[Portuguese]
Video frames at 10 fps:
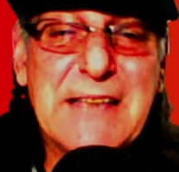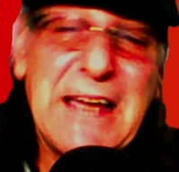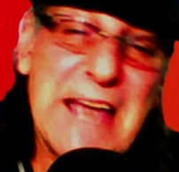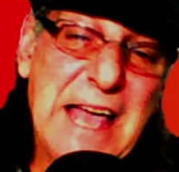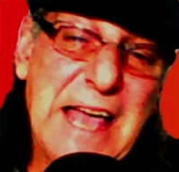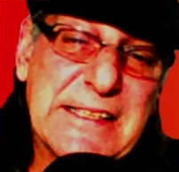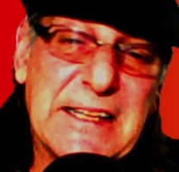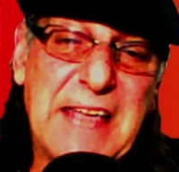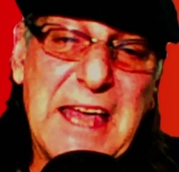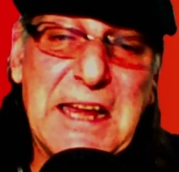Aliás,
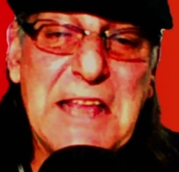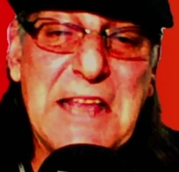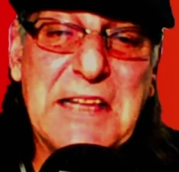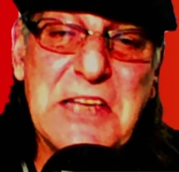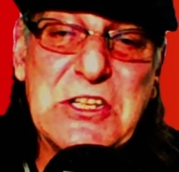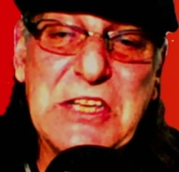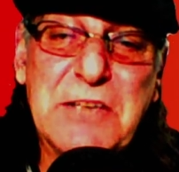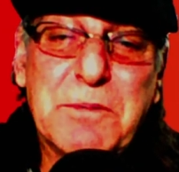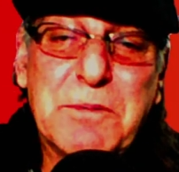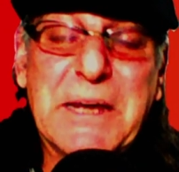até nem tem
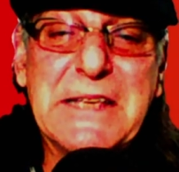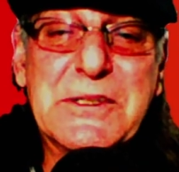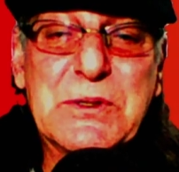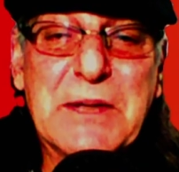dinheiro para isso.